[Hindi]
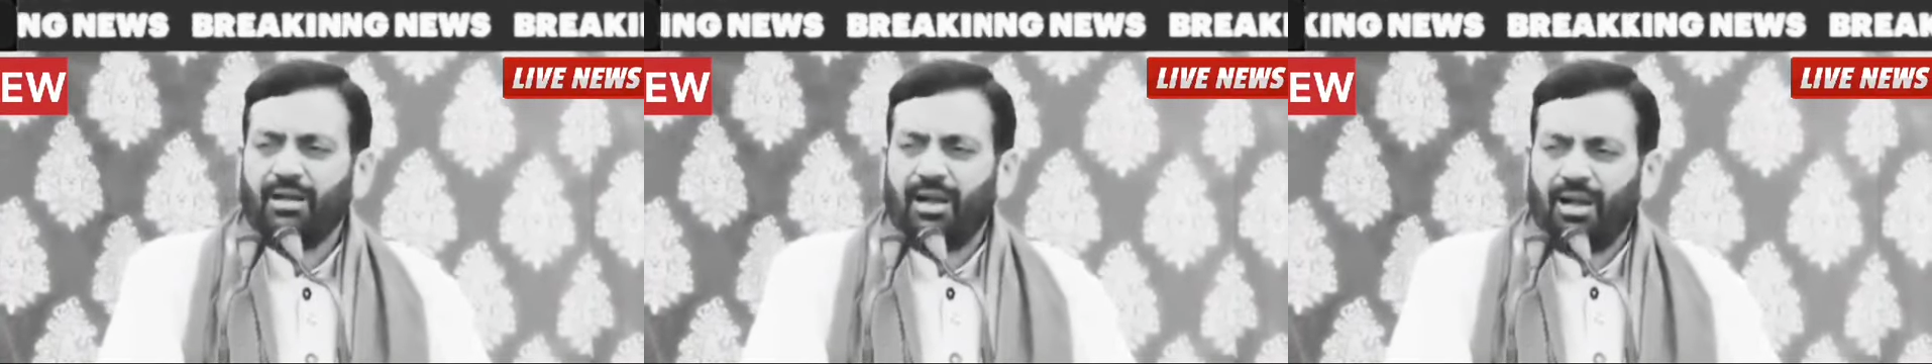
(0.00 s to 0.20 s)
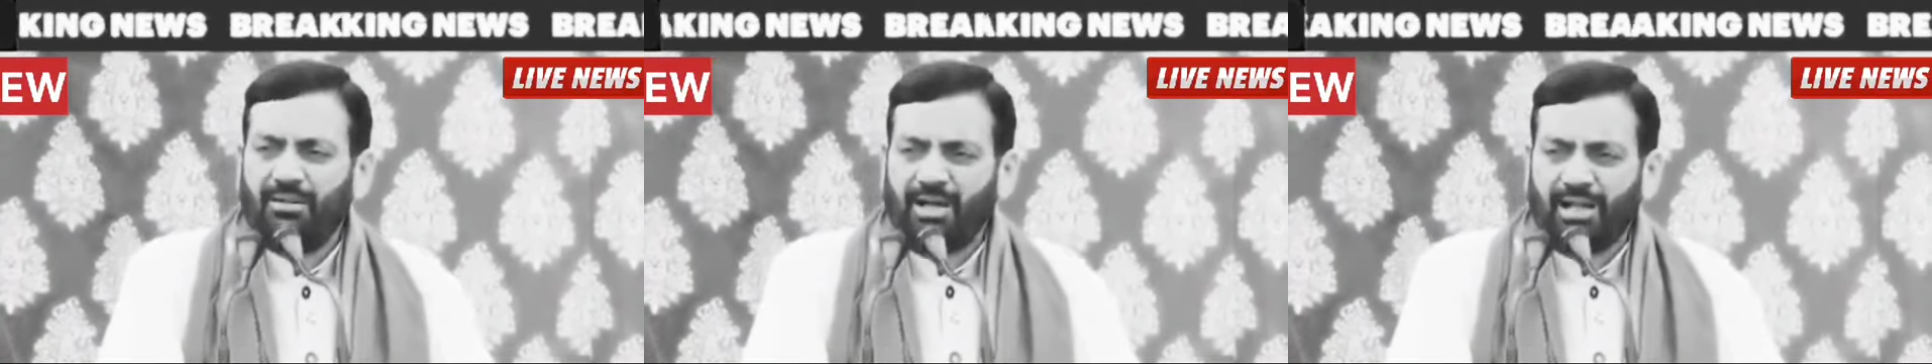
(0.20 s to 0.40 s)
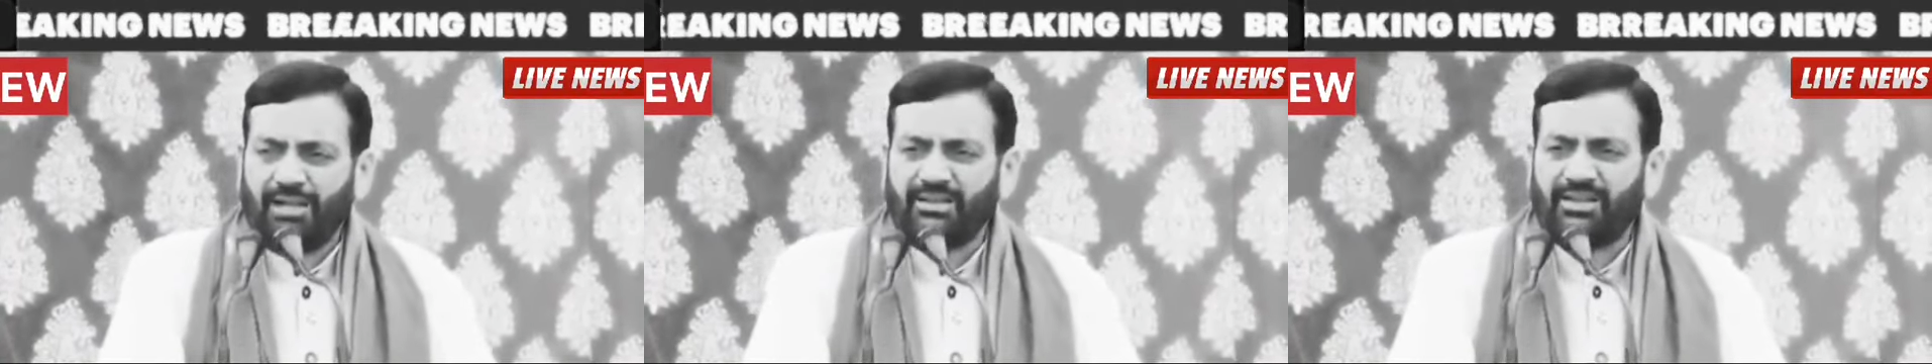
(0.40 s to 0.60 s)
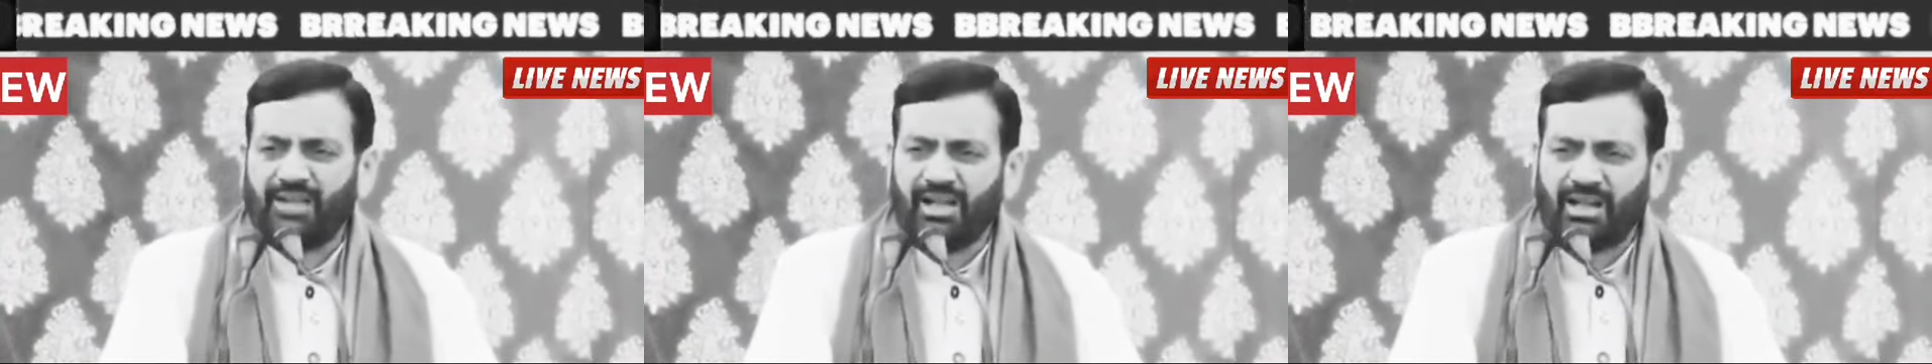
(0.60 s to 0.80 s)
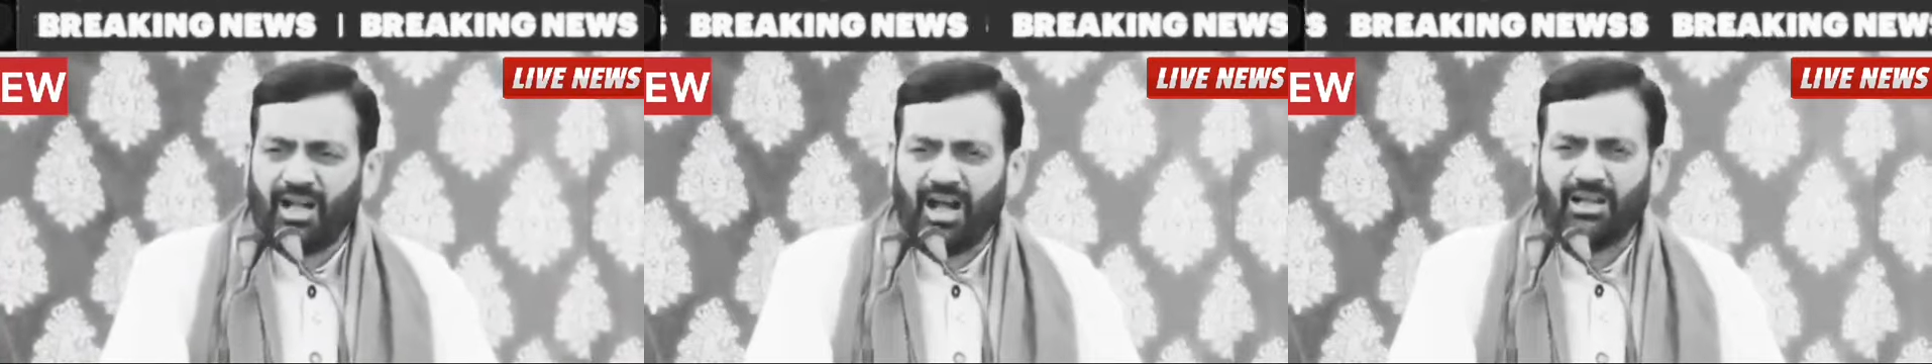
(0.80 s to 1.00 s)
हमारी
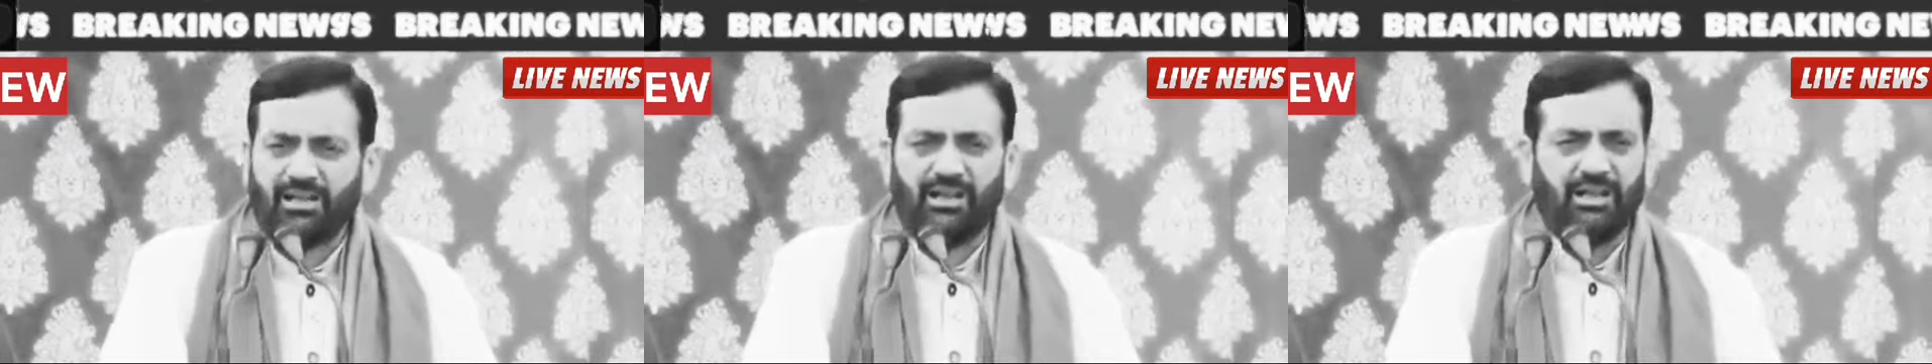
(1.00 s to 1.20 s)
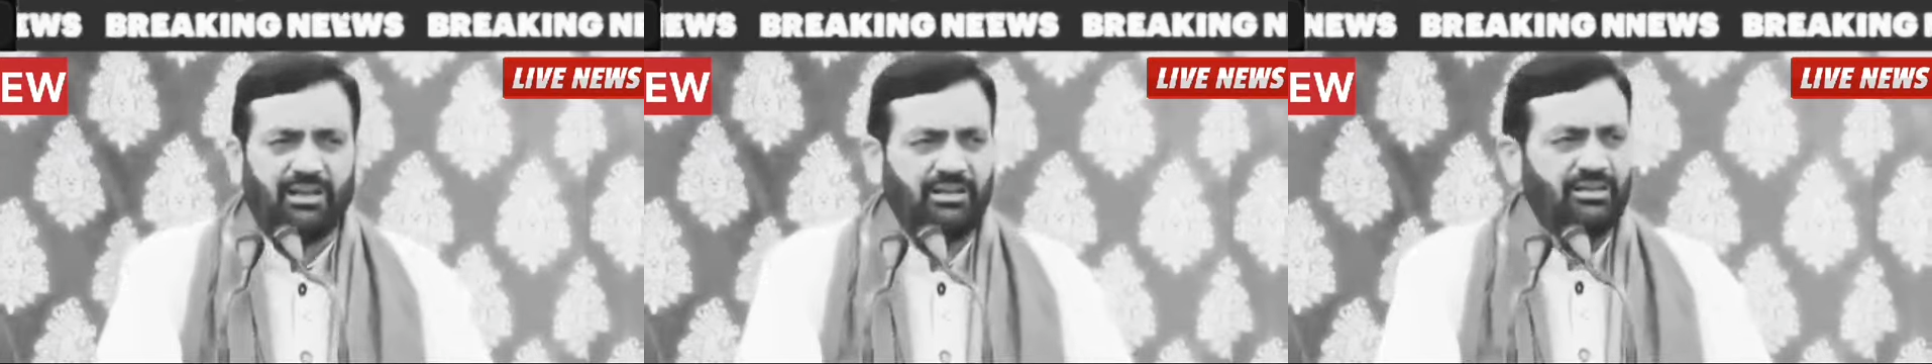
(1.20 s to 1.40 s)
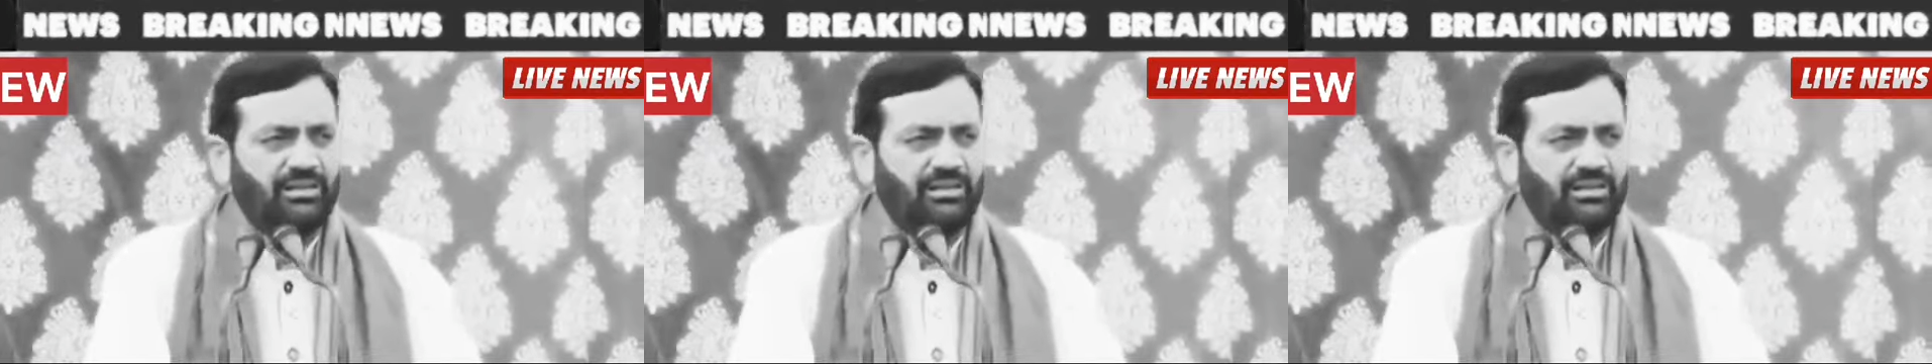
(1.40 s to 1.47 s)
सरकार ने